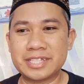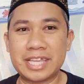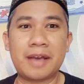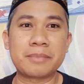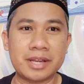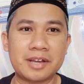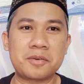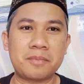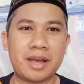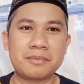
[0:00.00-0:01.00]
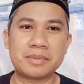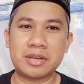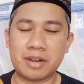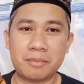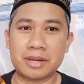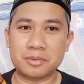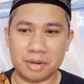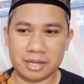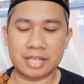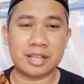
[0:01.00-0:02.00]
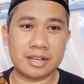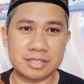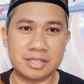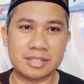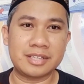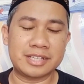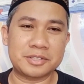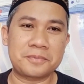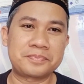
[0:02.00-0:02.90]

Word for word: diambil ke rumah beliau orang Madura datang ke sini gitu